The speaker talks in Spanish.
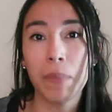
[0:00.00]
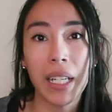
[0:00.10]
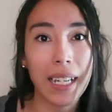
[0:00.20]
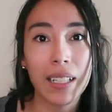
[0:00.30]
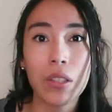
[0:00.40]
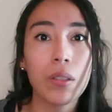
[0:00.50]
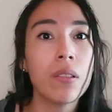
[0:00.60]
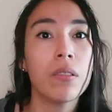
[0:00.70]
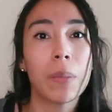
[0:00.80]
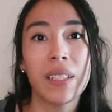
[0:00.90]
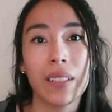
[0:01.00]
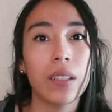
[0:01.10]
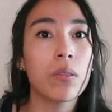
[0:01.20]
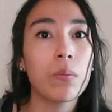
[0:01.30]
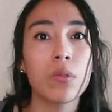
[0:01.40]
me cacho
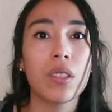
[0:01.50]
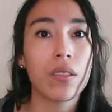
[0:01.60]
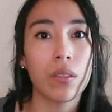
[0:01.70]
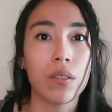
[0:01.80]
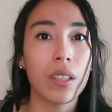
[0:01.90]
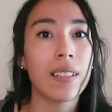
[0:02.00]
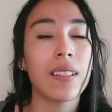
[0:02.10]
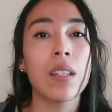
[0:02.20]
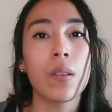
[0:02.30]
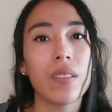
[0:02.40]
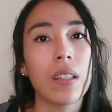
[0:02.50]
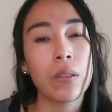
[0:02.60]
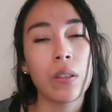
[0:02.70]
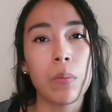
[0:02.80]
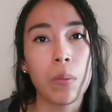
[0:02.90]
pensando en muchas cosas y no
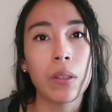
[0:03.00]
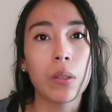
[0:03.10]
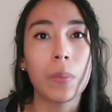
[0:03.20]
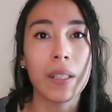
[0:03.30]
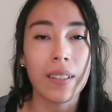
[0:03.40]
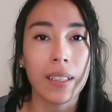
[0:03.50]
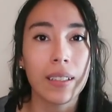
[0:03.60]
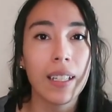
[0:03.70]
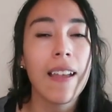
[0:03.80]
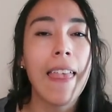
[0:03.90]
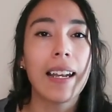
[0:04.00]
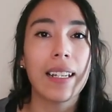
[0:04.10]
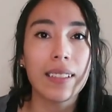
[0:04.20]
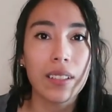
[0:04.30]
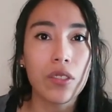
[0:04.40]
estando en el momento presente.
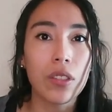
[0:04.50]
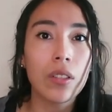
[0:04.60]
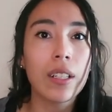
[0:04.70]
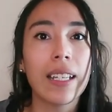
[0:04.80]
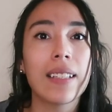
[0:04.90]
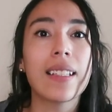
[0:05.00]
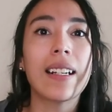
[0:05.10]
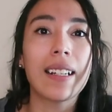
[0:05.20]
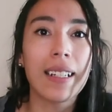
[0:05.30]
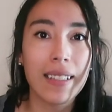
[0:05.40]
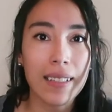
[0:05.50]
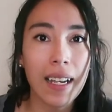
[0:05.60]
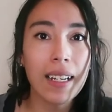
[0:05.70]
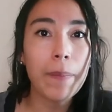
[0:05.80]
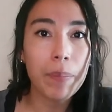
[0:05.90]
La intención es
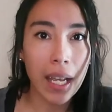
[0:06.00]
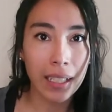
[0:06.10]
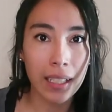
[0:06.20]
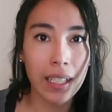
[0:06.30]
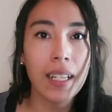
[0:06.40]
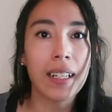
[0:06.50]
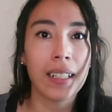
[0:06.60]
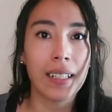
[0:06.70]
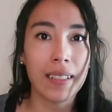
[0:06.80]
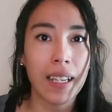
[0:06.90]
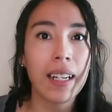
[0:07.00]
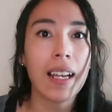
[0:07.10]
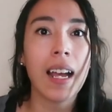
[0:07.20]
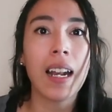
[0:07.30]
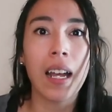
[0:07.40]
regresar aquí, regresar
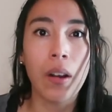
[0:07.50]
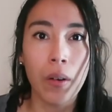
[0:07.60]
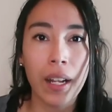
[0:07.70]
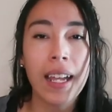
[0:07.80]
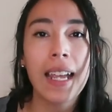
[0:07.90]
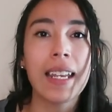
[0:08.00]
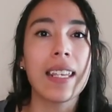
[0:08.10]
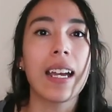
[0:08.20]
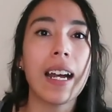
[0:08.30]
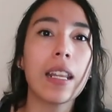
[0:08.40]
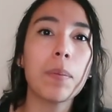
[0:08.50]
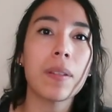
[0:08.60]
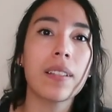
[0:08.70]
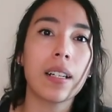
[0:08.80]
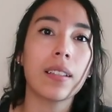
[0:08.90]
a la hora y dejar de
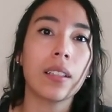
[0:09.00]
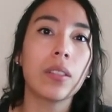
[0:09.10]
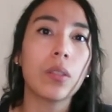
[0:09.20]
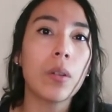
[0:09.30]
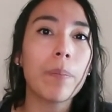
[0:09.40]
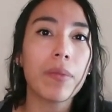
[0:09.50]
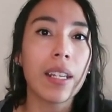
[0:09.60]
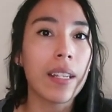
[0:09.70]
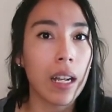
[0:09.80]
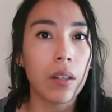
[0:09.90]
pensar tanto en